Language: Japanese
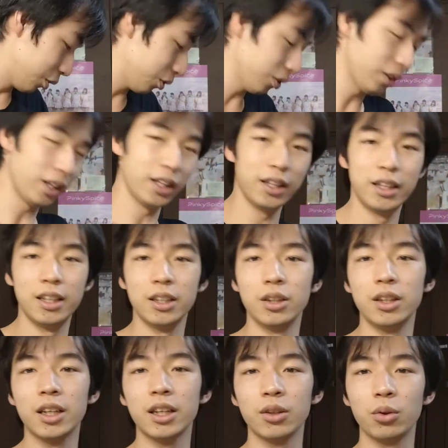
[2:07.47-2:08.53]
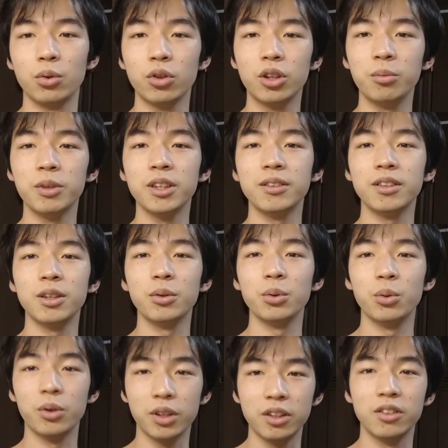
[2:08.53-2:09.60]
ということで、えー、なんか届きましたよ
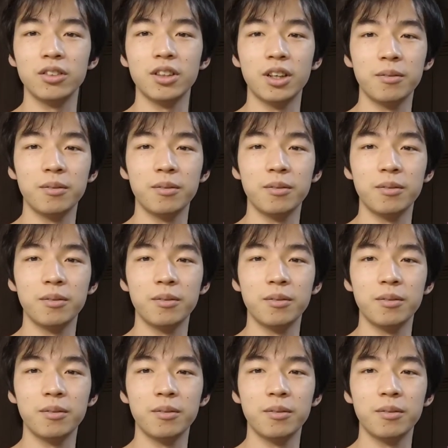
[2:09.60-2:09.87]
動画でし